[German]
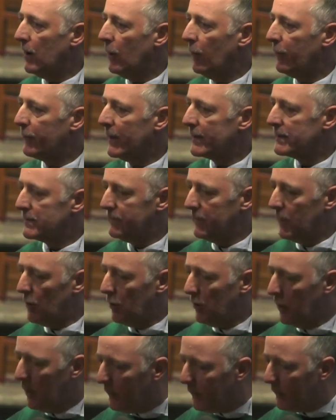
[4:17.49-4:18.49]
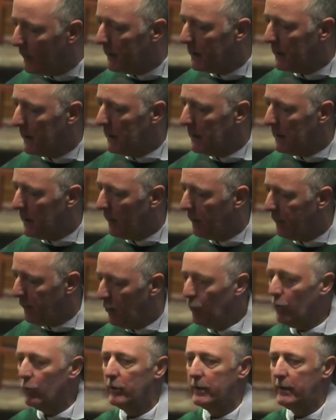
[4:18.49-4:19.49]
auf das wir hoffen, in
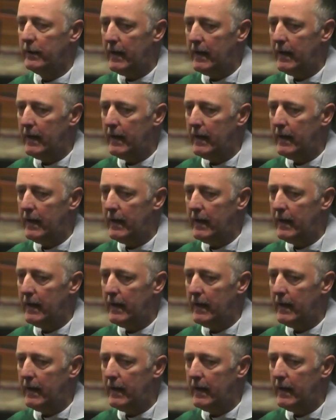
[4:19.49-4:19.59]
Erfüllung